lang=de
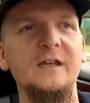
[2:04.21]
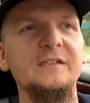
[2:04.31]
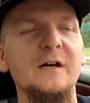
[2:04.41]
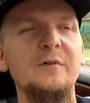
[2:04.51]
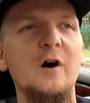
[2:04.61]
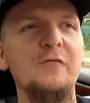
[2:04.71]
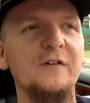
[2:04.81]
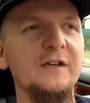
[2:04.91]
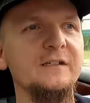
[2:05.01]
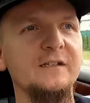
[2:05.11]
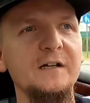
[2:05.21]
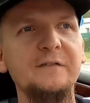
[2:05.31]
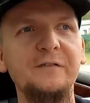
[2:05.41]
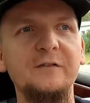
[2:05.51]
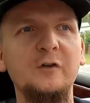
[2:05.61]
ich aber auf eine
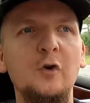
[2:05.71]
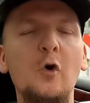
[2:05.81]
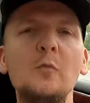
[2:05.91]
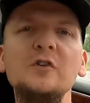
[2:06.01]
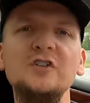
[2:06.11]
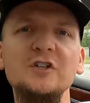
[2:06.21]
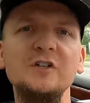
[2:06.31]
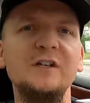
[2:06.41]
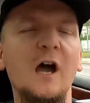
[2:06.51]
ganz komische,